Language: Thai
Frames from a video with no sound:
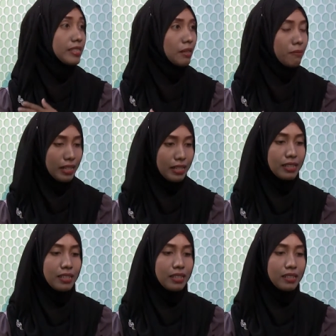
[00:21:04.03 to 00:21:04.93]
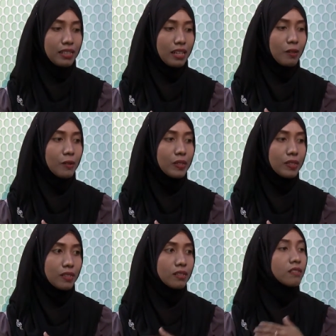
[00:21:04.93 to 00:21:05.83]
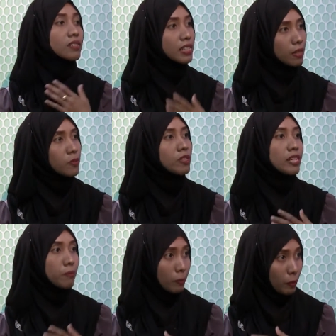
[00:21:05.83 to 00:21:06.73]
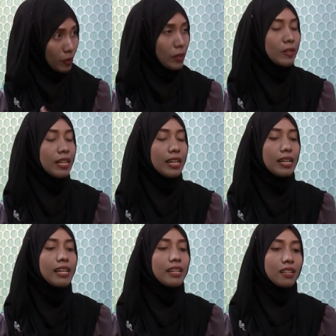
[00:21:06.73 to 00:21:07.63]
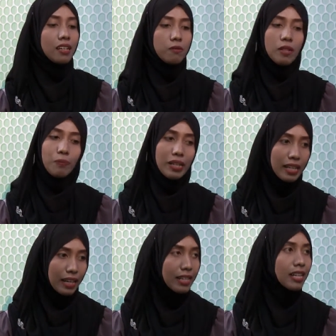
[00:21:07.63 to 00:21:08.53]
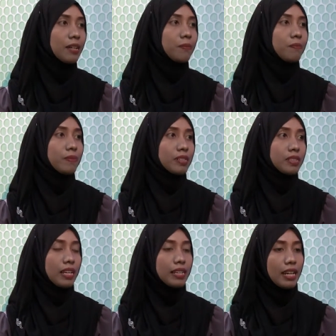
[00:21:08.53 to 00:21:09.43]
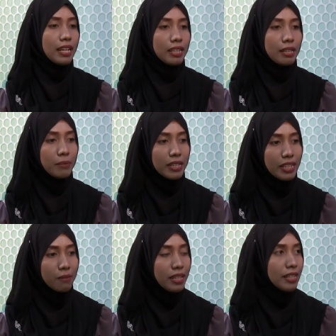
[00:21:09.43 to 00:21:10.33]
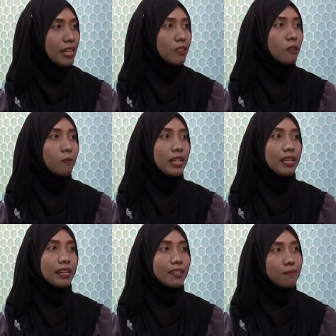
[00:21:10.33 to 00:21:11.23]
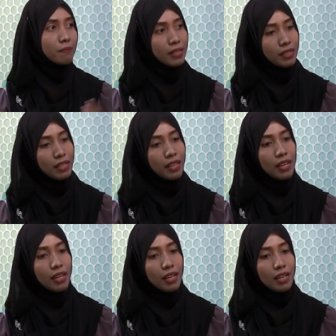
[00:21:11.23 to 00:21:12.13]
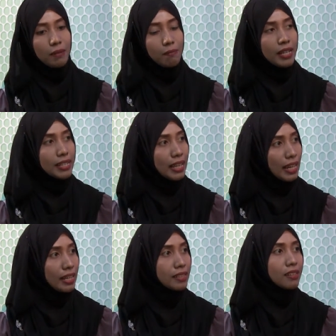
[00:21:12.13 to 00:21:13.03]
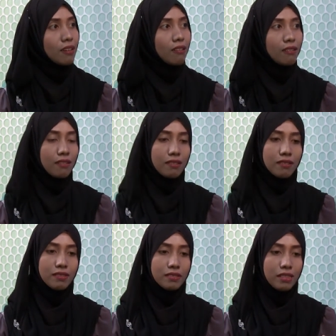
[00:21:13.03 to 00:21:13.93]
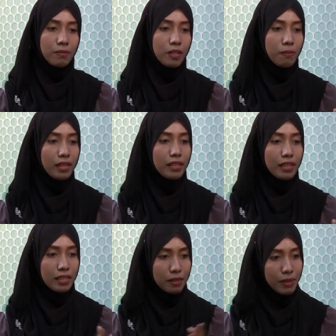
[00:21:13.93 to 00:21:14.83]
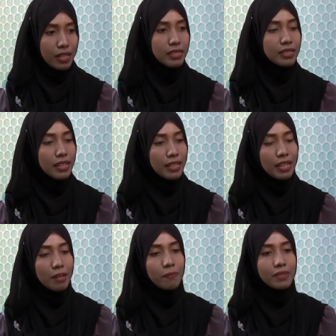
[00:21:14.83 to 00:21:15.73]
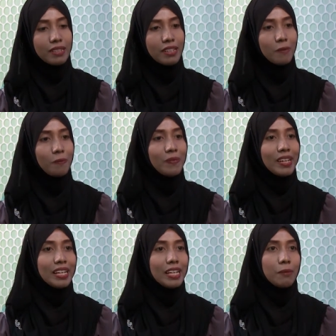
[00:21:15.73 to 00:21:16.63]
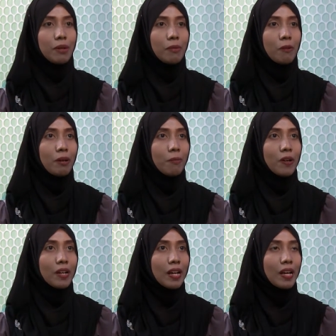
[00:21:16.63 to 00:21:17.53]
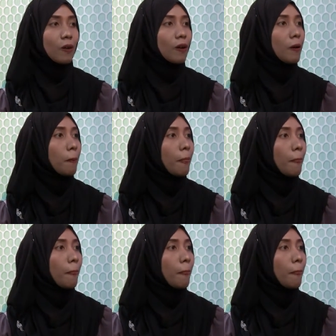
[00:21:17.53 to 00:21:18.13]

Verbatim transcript: เรือนจำอะค่ะคือเขาเขาก็เข้มงวดในระเบียบของเขานะคะเขาว่าไม่ได้นะครับ คือถ้ายายจะมาเยี่ยมเนี่ยยายต้องไปคัดเป็นใบแทนของสำเนาบัตรเนี่ย คือมายืนยันนะครับ คือเราคือประมาณว่าเมาะเขาก็